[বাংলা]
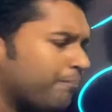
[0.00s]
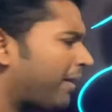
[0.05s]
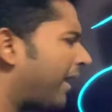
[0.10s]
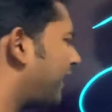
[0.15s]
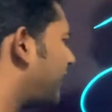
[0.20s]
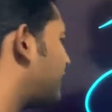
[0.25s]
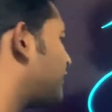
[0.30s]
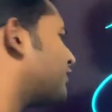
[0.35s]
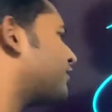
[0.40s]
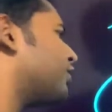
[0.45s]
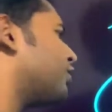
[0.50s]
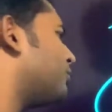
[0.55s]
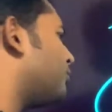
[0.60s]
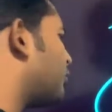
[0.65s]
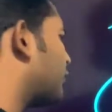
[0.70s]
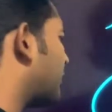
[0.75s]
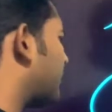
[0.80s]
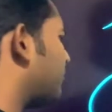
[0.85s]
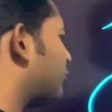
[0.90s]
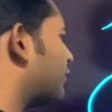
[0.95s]
বায়োলজিতেও
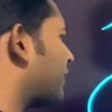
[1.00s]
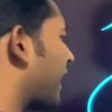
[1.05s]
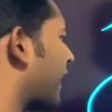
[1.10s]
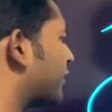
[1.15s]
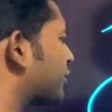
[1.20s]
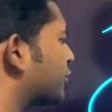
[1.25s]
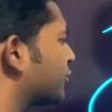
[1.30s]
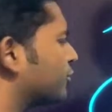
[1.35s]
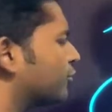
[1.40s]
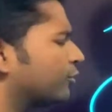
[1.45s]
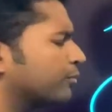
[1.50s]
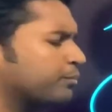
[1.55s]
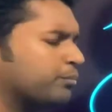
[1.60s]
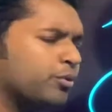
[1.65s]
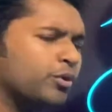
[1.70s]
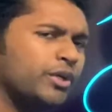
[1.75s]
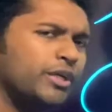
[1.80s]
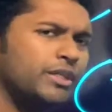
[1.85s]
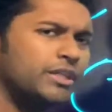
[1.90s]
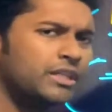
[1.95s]
মোটামুটি একশো
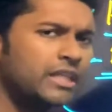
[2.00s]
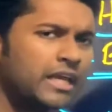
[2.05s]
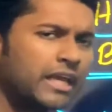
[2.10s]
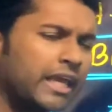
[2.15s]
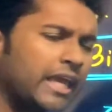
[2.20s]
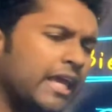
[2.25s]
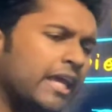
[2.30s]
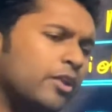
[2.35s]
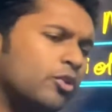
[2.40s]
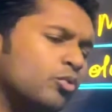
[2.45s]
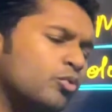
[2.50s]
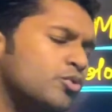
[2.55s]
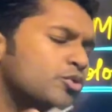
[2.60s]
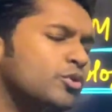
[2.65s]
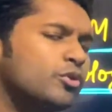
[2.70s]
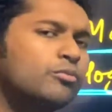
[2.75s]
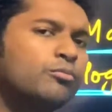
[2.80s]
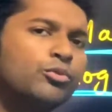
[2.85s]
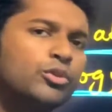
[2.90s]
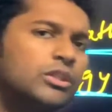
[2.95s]
নব্বই থেকে
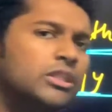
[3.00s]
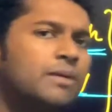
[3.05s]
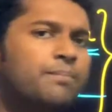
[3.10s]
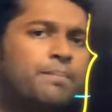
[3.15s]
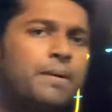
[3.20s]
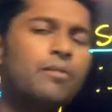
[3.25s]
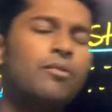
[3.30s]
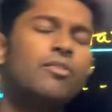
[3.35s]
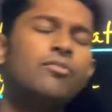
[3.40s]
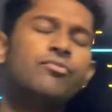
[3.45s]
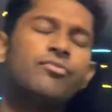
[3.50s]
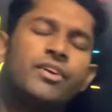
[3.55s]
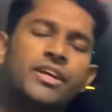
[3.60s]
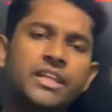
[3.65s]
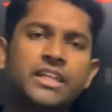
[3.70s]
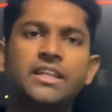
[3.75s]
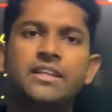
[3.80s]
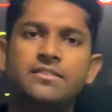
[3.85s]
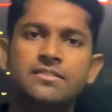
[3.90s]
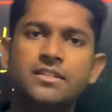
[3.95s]
দুইশোর মধ্যে পাওয়া
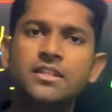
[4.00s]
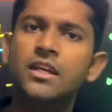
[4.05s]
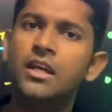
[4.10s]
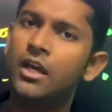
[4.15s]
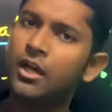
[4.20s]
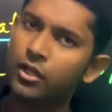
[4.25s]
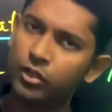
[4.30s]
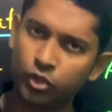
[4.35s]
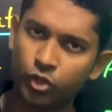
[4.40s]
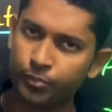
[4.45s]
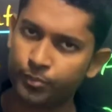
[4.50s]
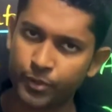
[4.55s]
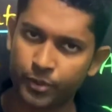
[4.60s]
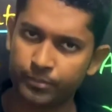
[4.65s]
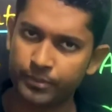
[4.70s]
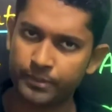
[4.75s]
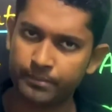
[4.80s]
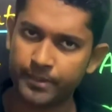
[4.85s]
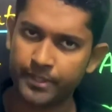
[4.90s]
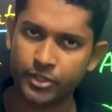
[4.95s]
ভেরি ইজি নো
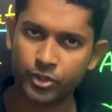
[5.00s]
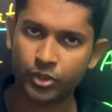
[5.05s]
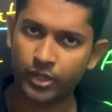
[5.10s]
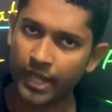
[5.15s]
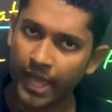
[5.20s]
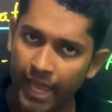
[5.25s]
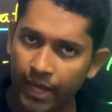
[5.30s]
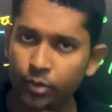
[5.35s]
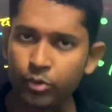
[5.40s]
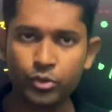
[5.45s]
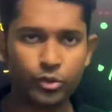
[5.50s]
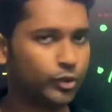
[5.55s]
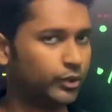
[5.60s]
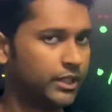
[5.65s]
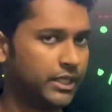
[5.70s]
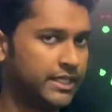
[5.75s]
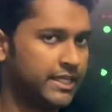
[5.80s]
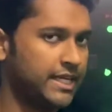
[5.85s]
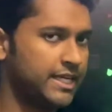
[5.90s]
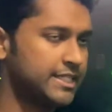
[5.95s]
প্রবলেম অ্যাট অল এখন
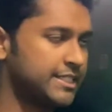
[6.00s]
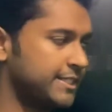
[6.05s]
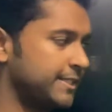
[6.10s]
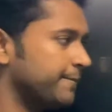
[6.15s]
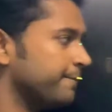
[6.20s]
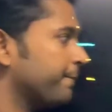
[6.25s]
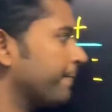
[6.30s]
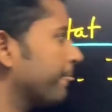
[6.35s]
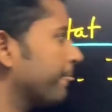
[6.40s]
কথা নিয়ে আসি